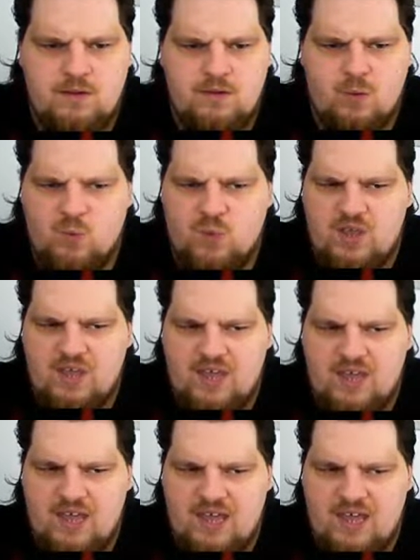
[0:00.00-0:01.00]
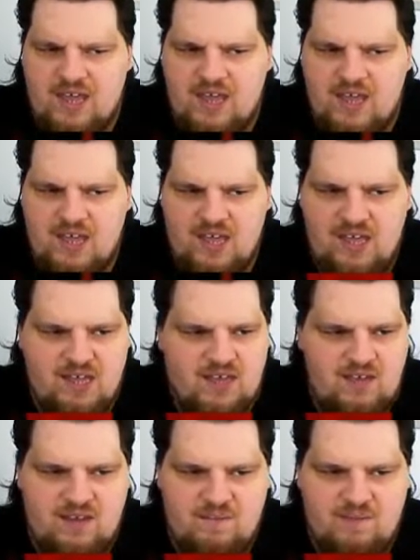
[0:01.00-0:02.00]
okay.
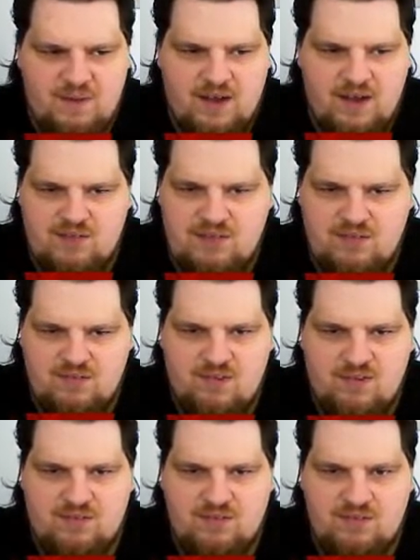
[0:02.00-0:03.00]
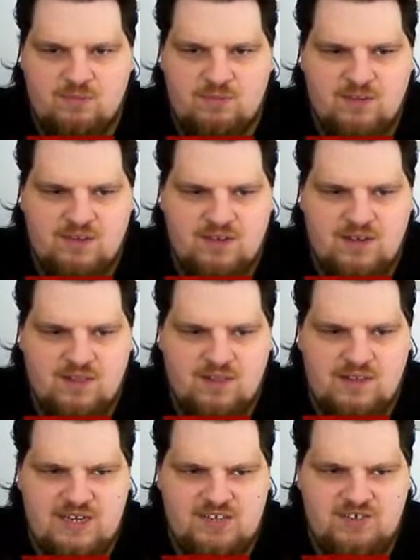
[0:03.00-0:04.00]
Ich bin gerade nicht so ganz sicher, ob das ganz
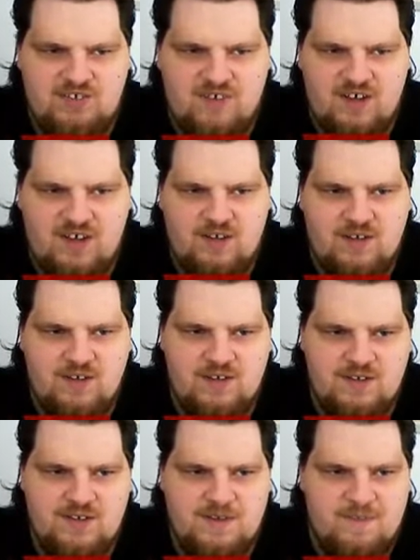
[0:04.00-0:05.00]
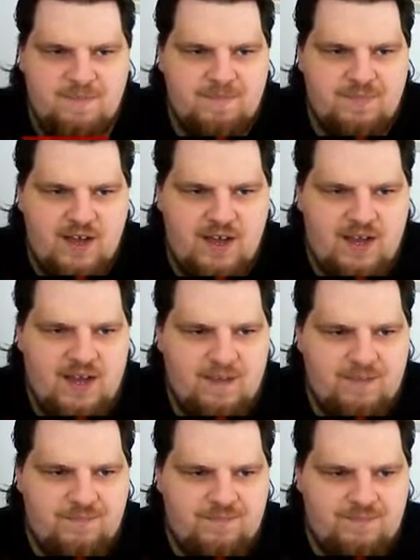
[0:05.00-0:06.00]
legit war.
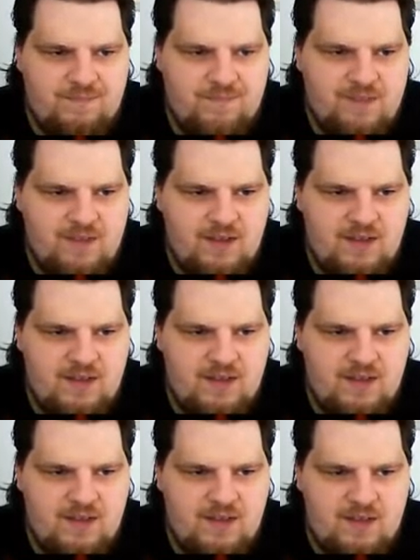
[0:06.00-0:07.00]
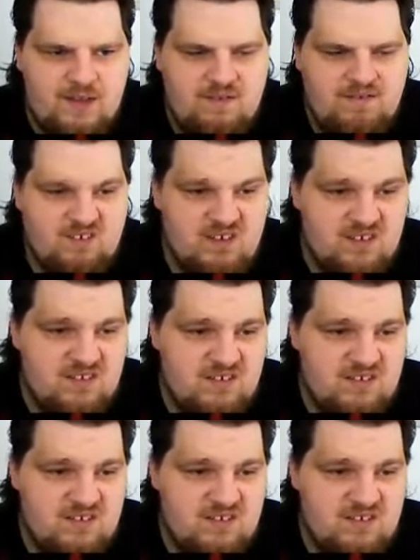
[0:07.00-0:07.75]
Ähm. Was?